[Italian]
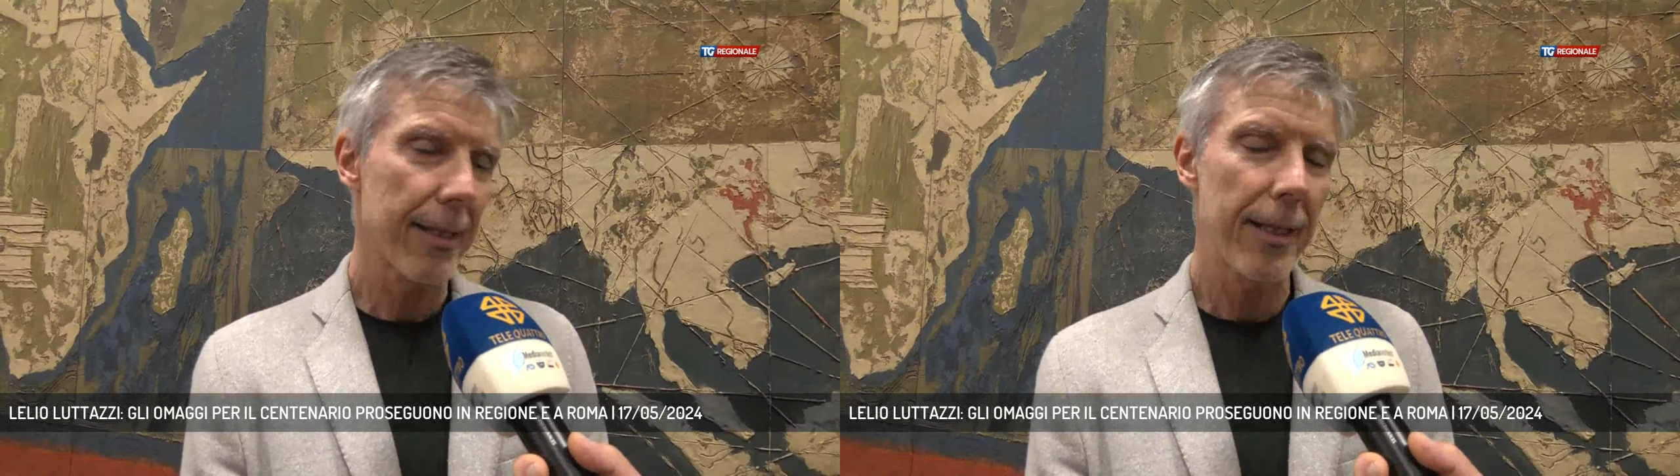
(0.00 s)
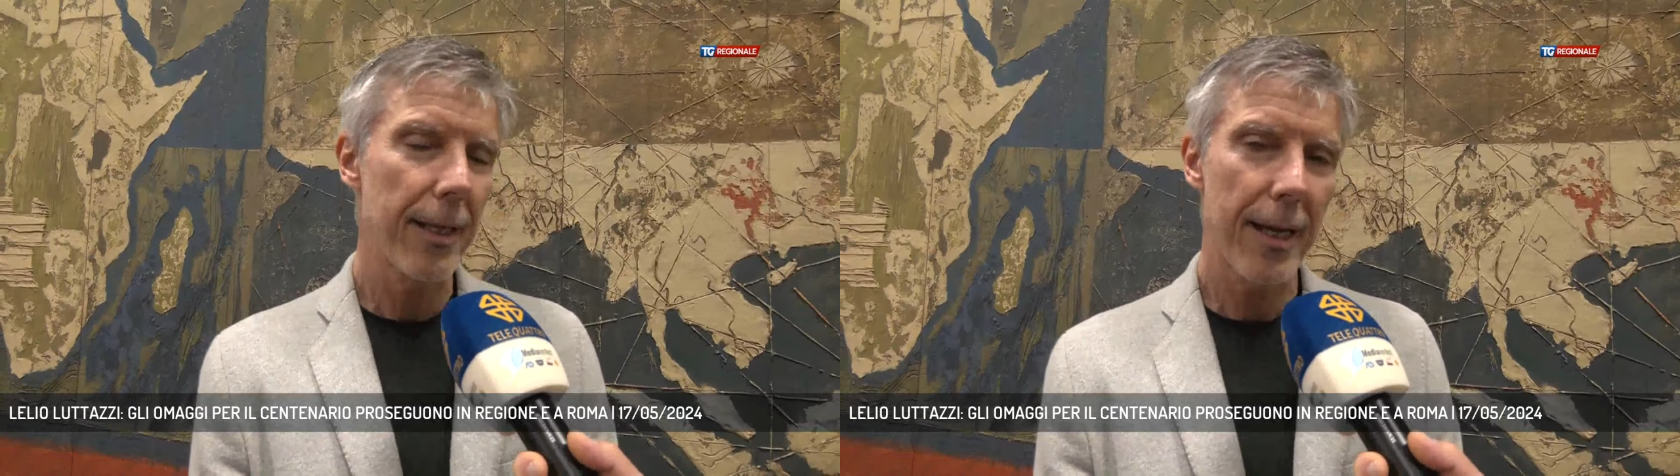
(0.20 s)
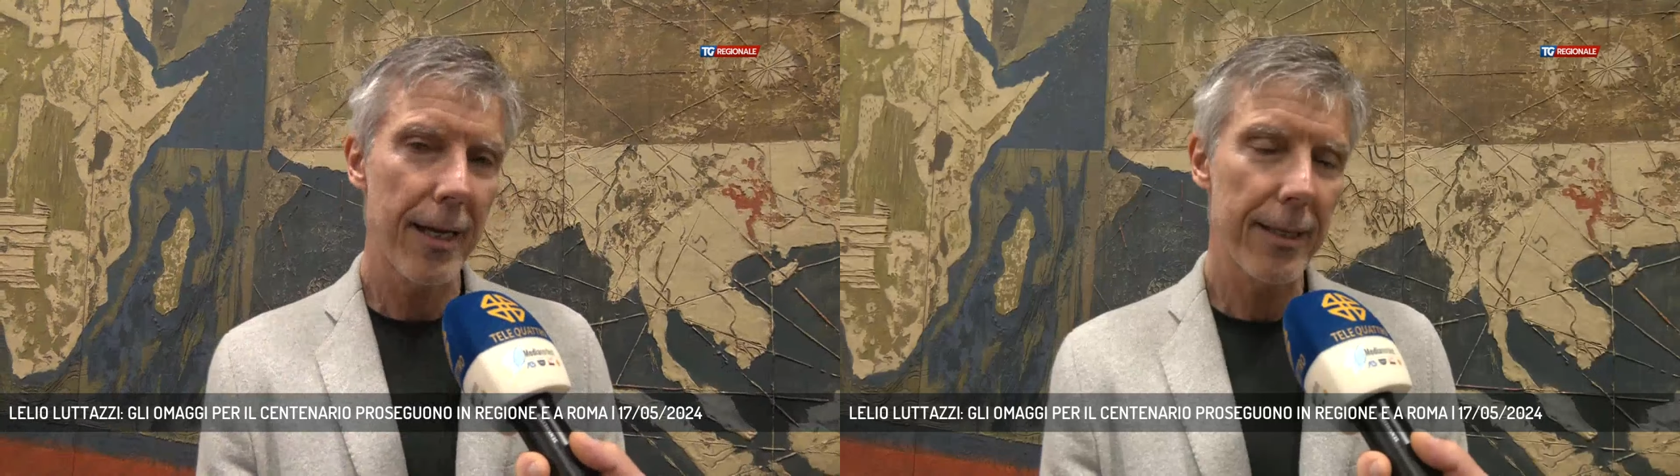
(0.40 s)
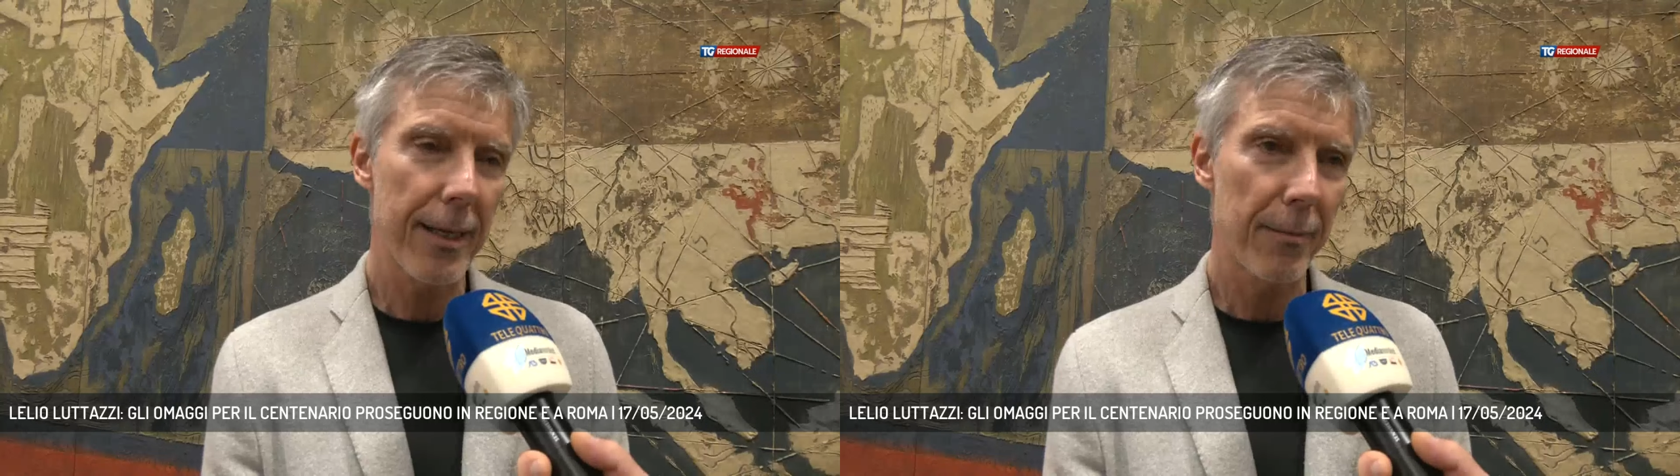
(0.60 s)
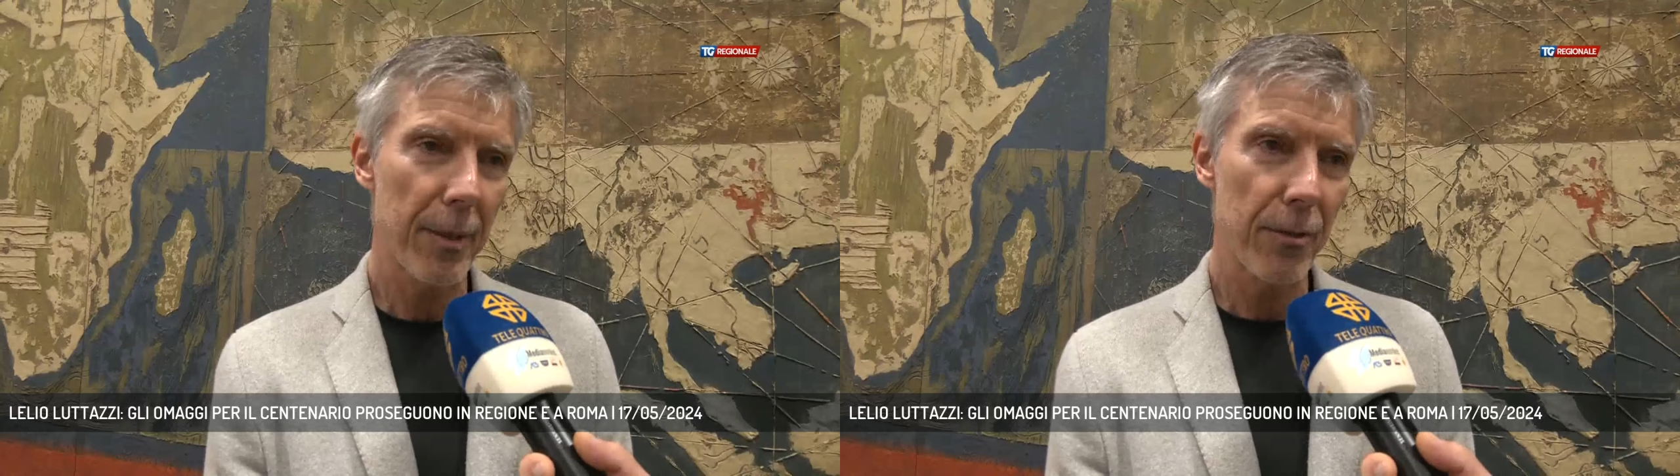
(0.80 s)

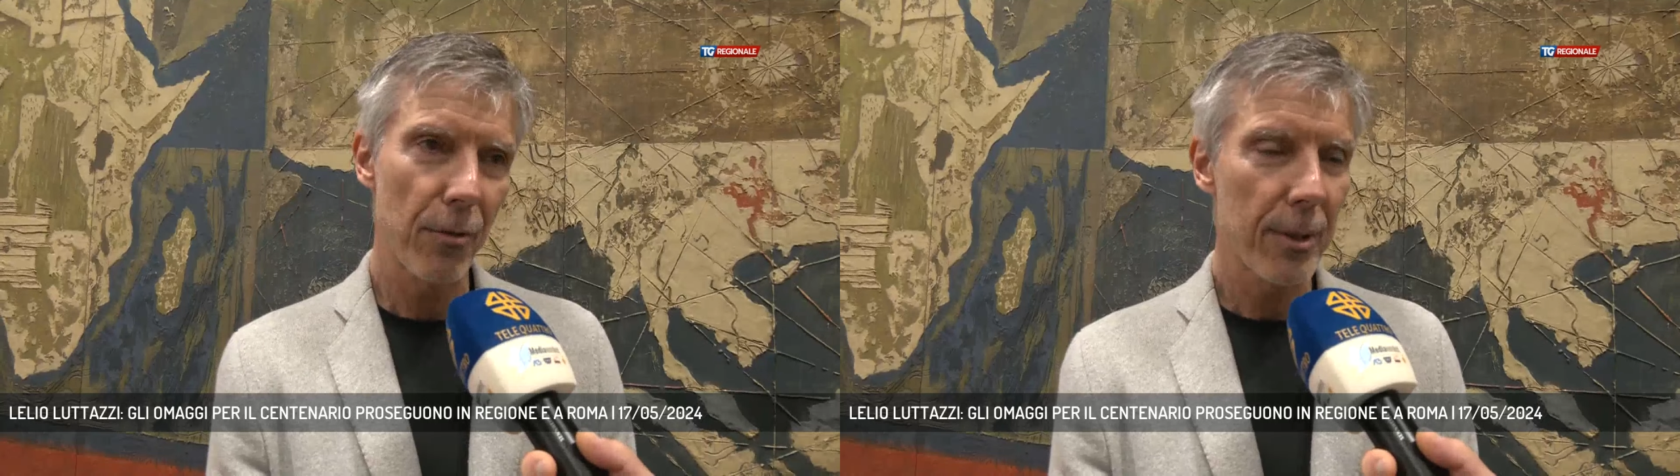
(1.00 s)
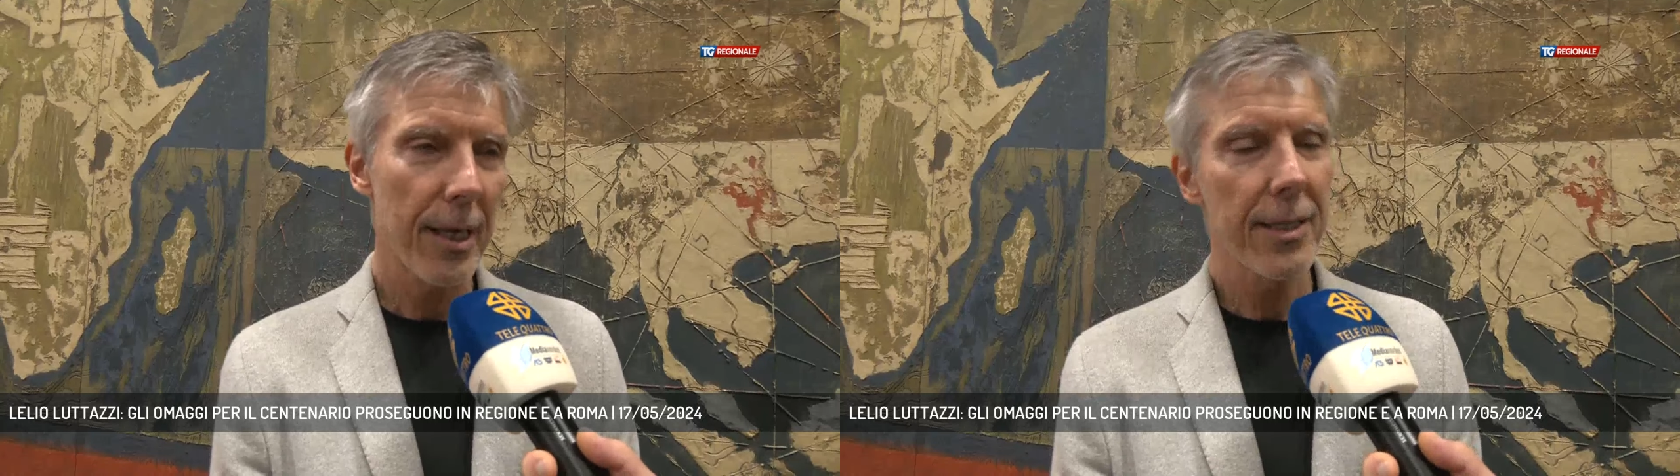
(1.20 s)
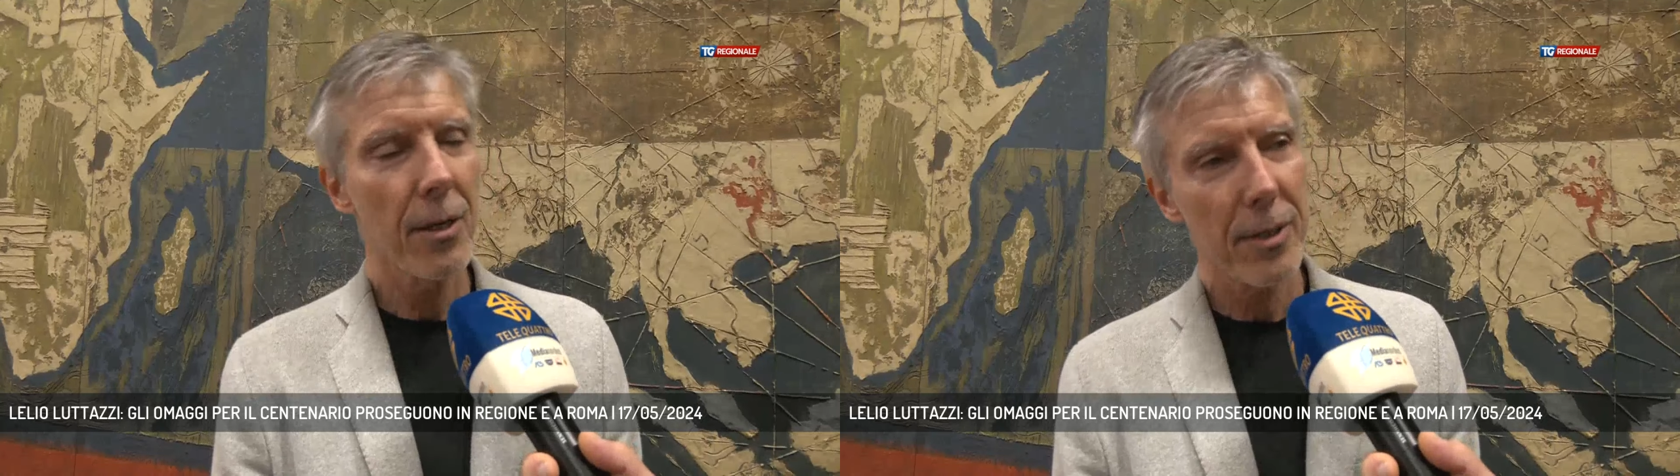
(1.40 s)
dedicata al maestro Luttazzi,